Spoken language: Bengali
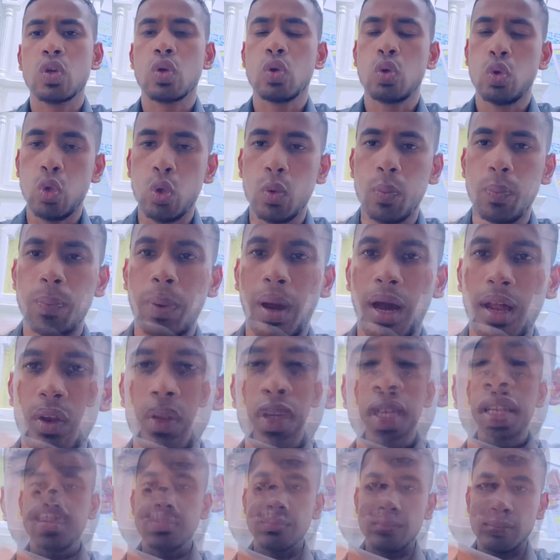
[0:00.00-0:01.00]
খুব ভালো
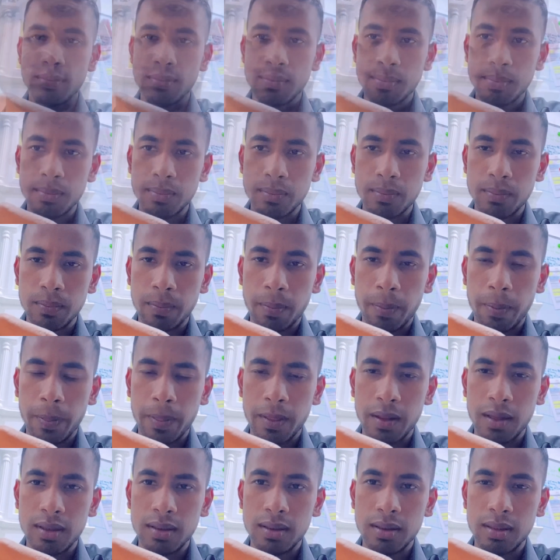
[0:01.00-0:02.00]
একটি সুযোগ
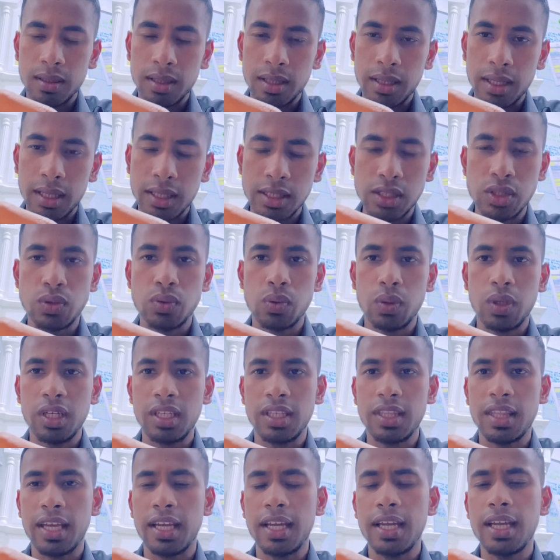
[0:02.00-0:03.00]

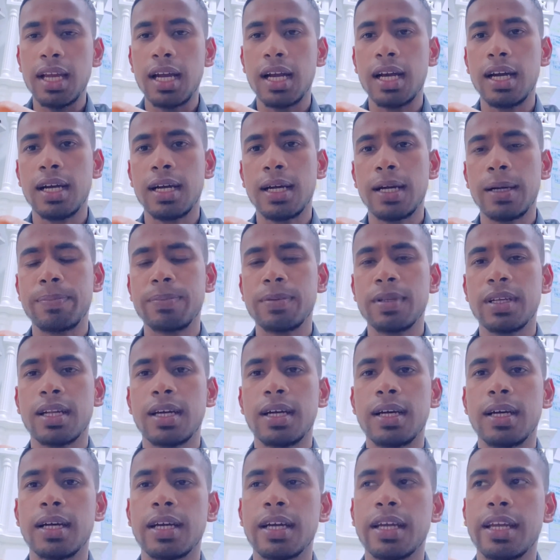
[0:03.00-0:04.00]
হিস্টোরিতে আপনারা
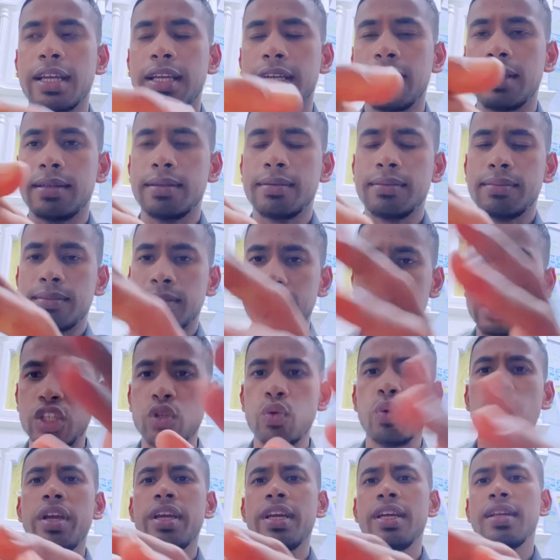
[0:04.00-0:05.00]
এই
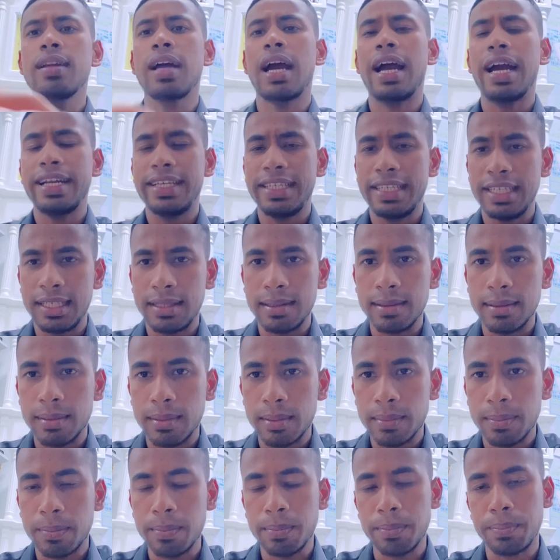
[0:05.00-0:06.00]
ইউএইর আইডি
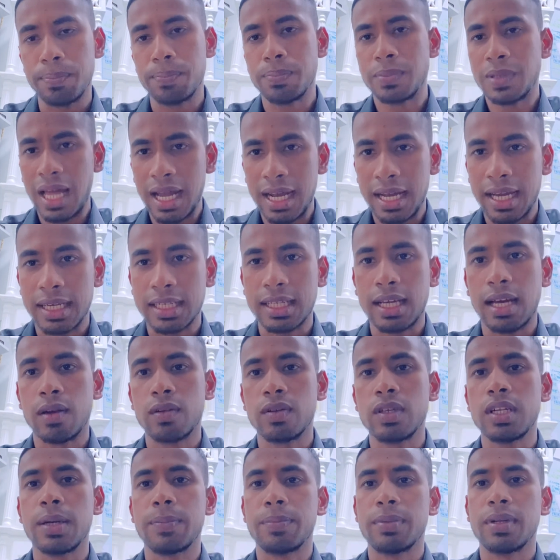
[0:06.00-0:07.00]
থাকার
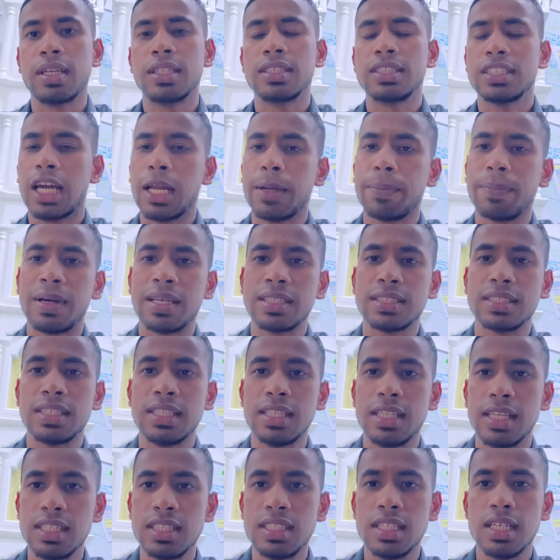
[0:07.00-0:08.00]
কারণে আপনারা চার পাঁচটি
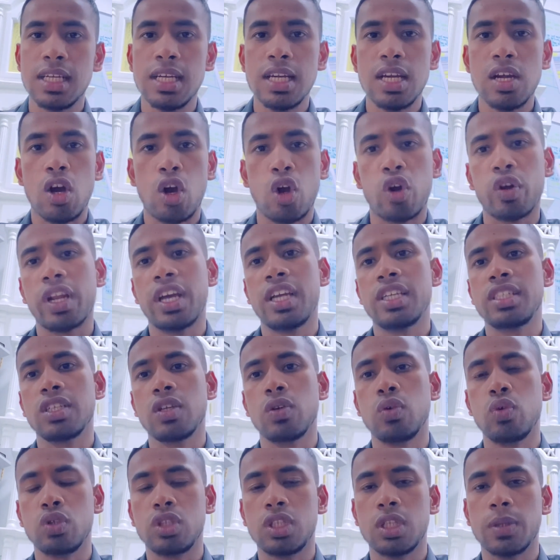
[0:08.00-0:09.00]
দেশ অনায়াসে
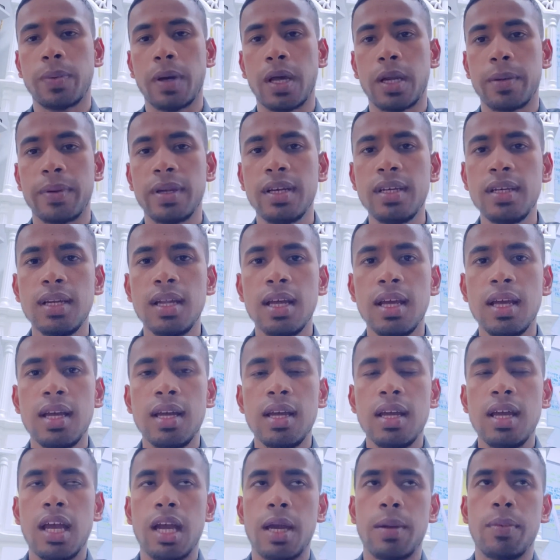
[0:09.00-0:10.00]
ঘুরতে পারবেন
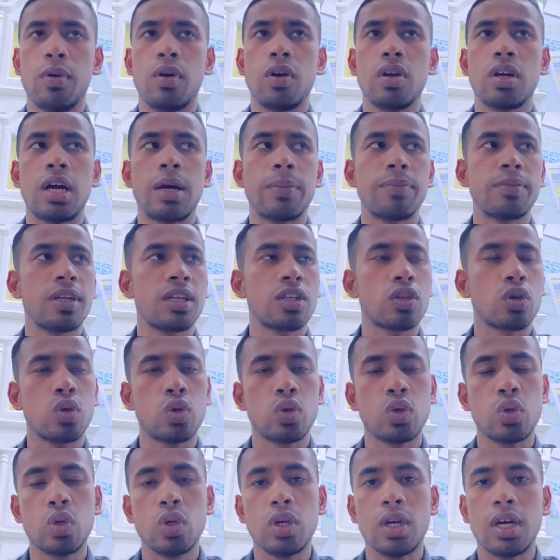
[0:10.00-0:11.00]
এবং আপনার
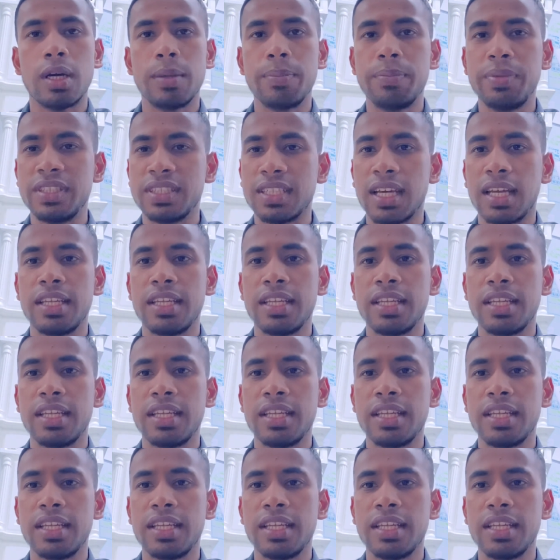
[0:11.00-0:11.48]
কোনো ভিসা